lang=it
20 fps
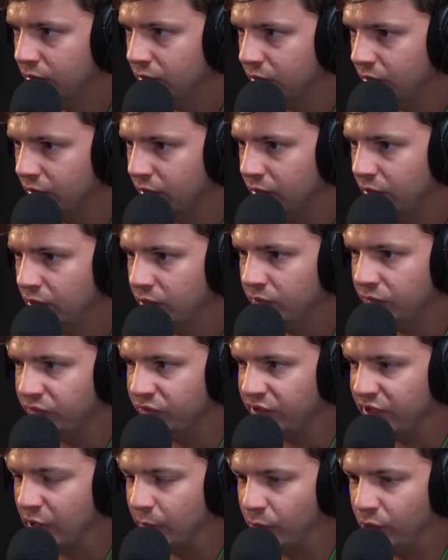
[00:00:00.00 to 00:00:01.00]
Eh.
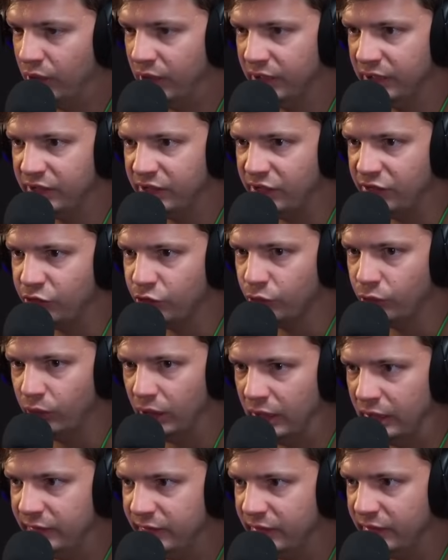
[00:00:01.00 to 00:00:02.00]
Vediamo anche se ci sono
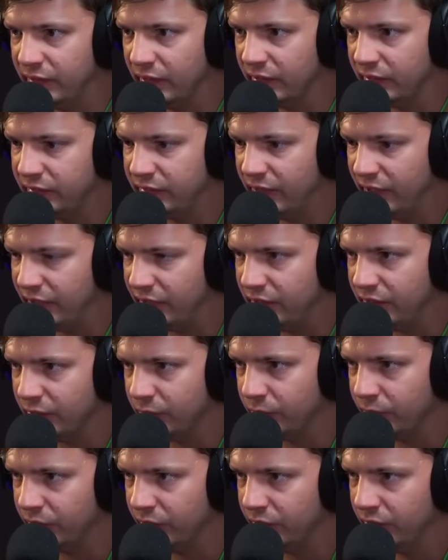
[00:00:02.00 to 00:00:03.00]
altri cartelli
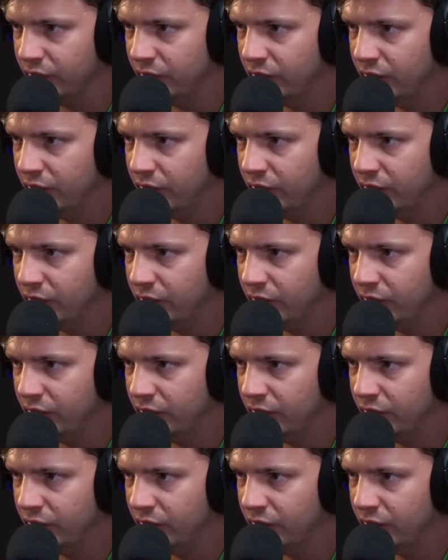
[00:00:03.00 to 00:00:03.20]
qui,